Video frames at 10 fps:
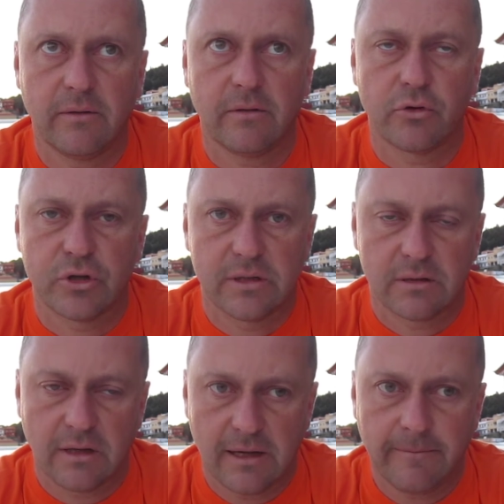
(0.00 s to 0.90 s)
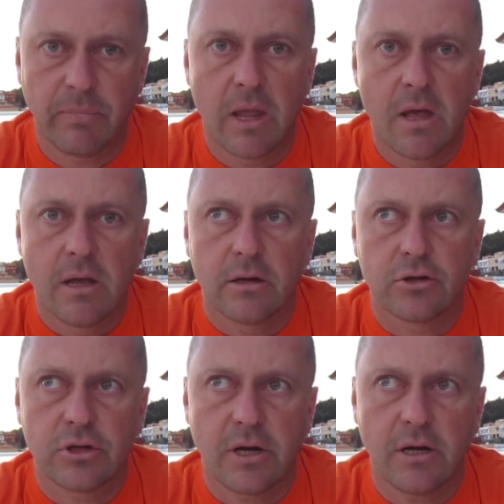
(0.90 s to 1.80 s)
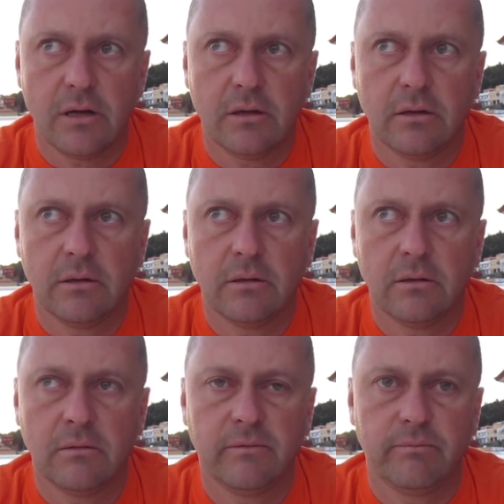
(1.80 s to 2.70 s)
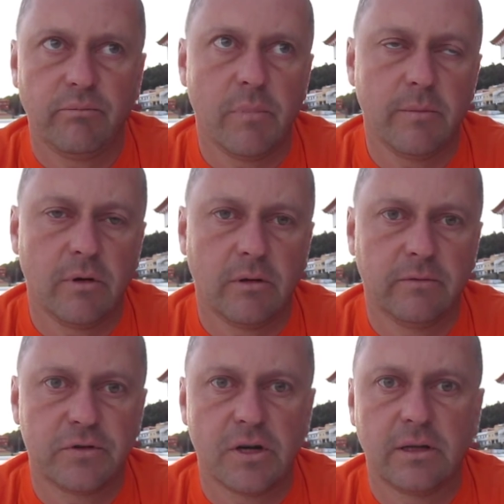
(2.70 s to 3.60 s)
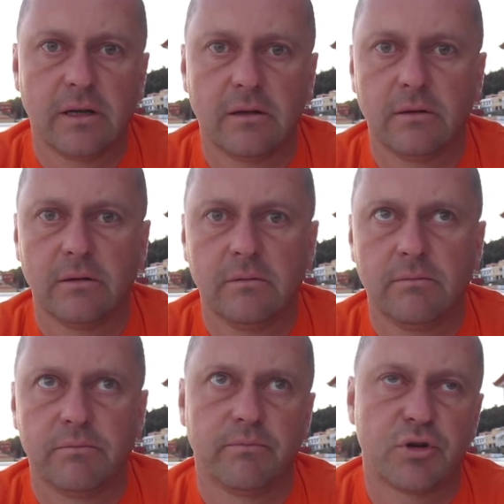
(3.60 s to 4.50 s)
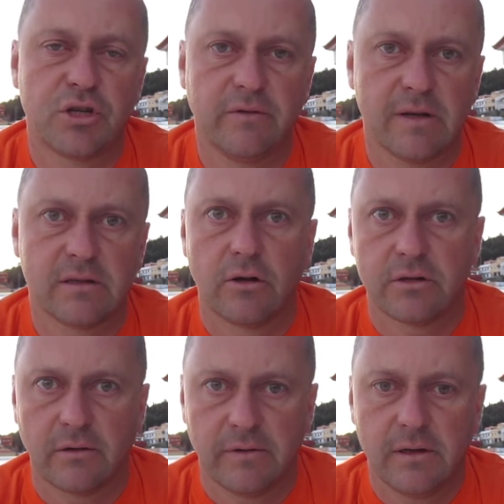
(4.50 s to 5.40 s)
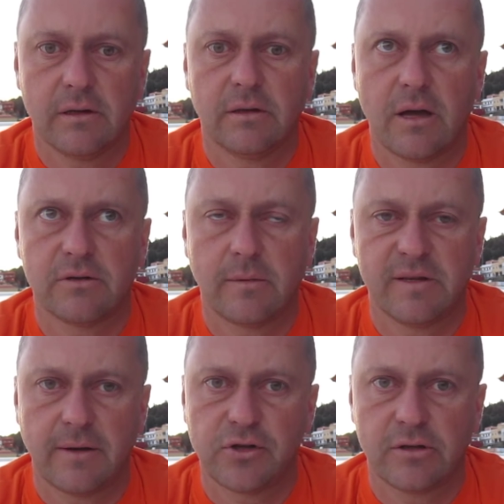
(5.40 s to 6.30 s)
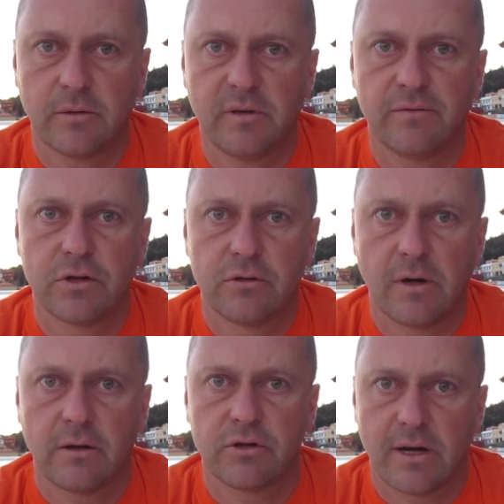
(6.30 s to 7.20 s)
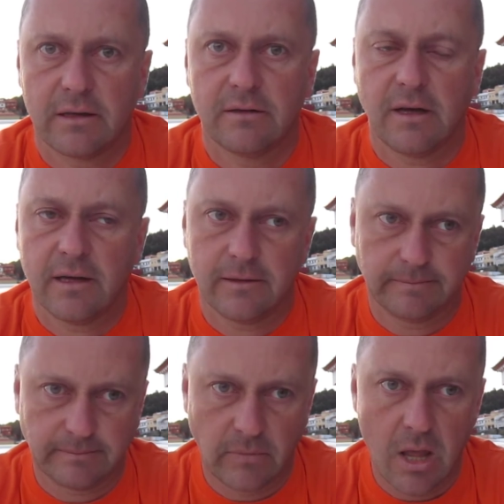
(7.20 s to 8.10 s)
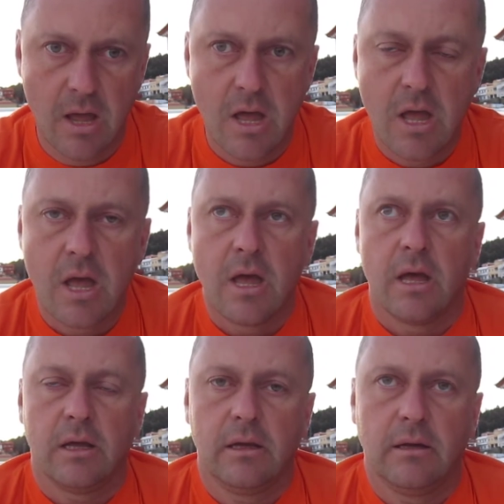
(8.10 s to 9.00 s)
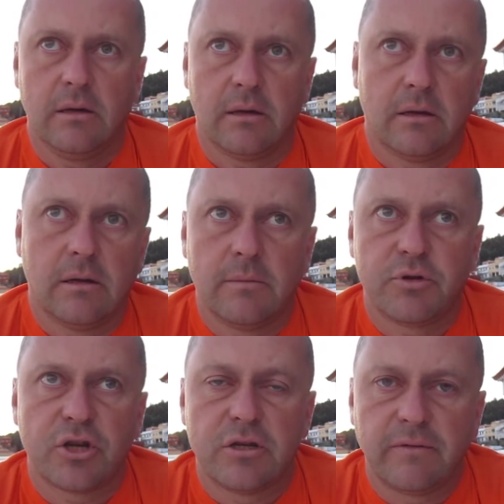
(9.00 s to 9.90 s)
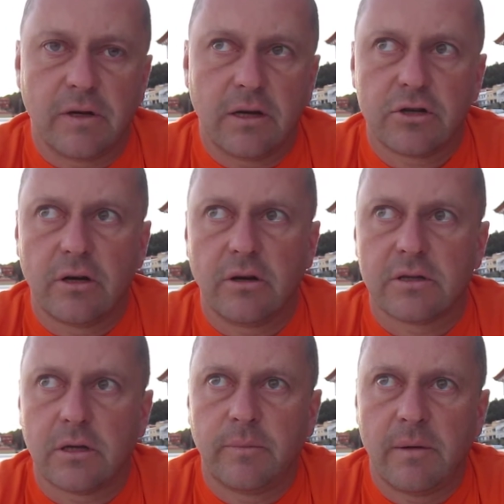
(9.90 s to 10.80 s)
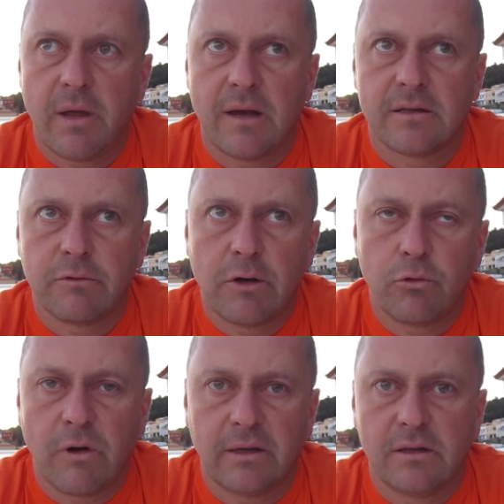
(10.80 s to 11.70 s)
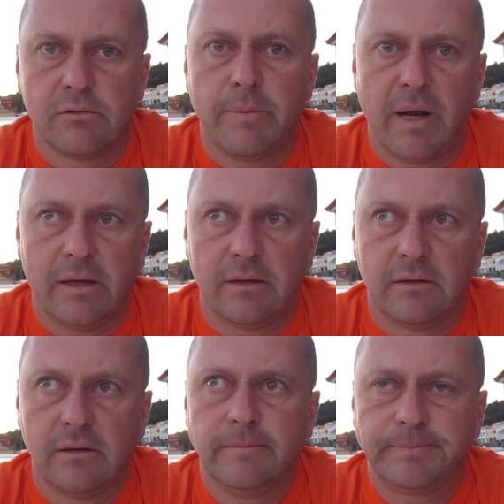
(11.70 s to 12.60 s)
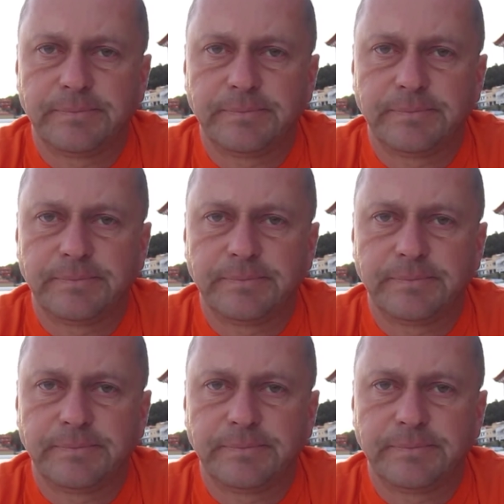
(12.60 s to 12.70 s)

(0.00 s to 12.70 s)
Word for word: korzystne, że y, mimo wszelkich y, przeciwieństw losowych, ta osoba zawsze sobie w życiu jakoś radę daje. I y, przeciwnie, jeżeli osoba miała złe układy, złe planety,